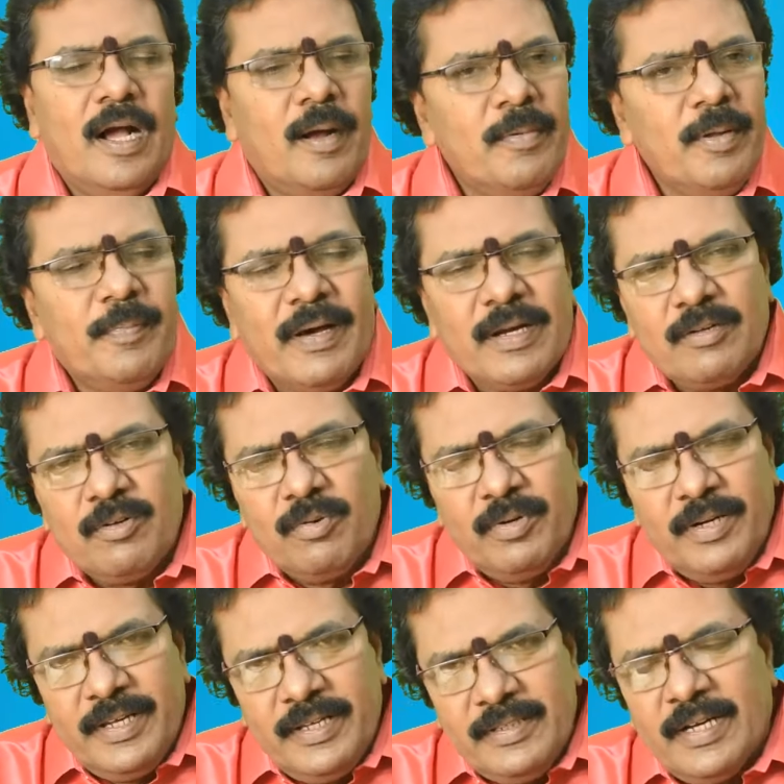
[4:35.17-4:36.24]
அப்படி
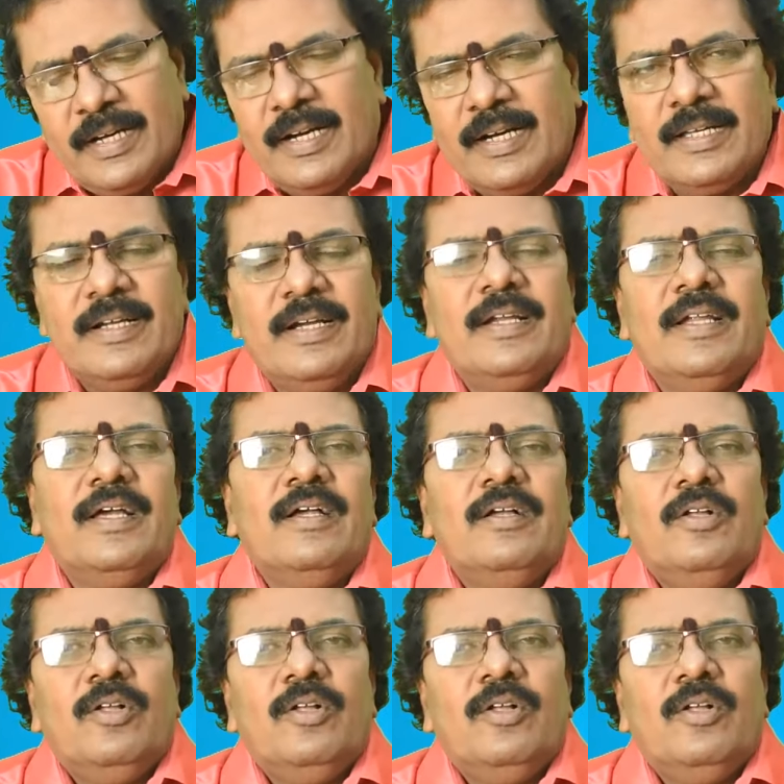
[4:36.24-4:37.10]
பார்க்கக்கூடிய இந்த காலங்களில்